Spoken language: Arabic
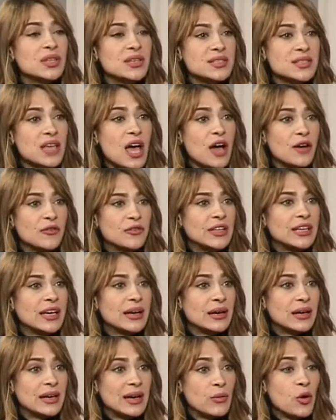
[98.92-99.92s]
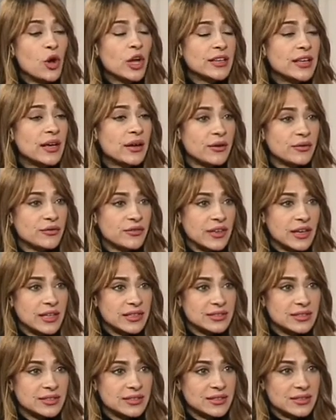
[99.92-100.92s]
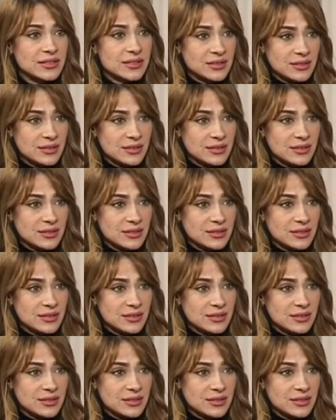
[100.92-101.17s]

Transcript: الصحفي كمحترف يعني كمحترف